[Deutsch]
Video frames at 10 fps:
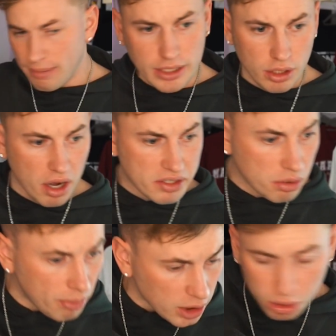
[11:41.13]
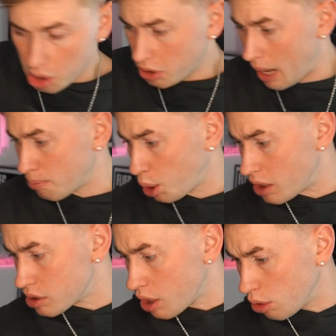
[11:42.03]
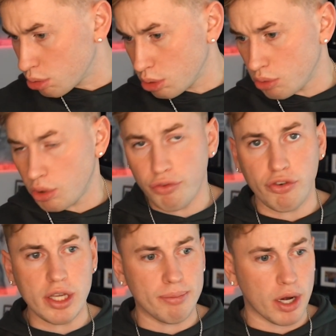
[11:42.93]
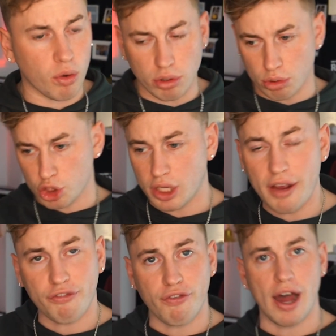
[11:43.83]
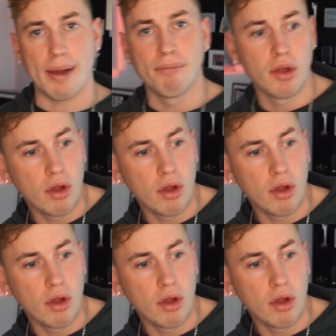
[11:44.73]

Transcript: Manche Leute, manche Leute haben ein krasses Auto, die, die fliegen mal eine Runde und die schläft vor allem.